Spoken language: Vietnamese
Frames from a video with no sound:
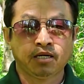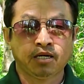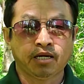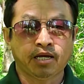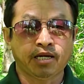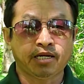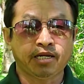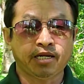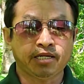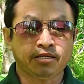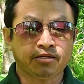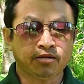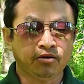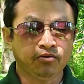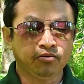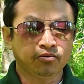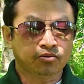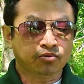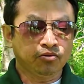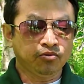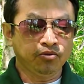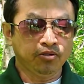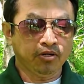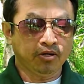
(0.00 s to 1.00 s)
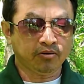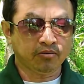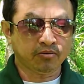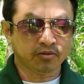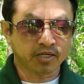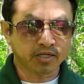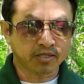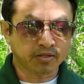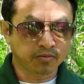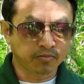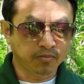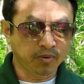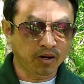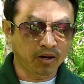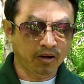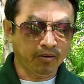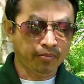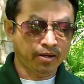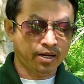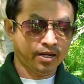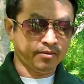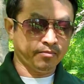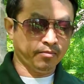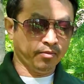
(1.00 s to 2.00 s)
em này chơi youtube nhớ rồi tới chùm lò
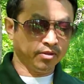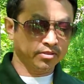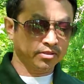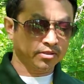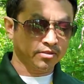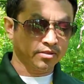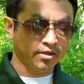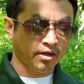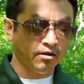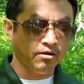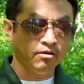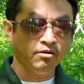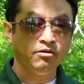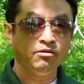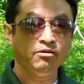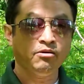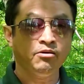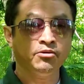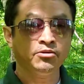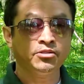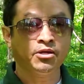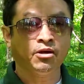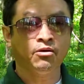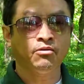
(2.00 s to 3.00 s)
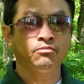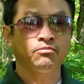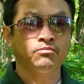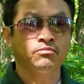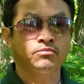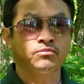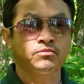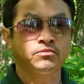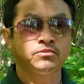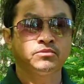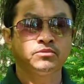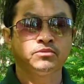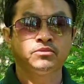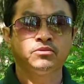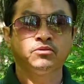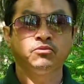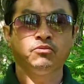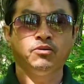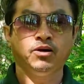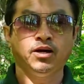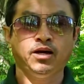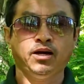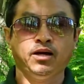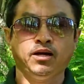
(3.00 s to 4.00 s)
mà muốn tao đó trong
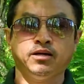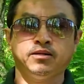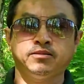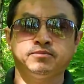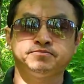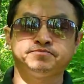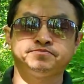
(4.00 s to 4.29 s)
và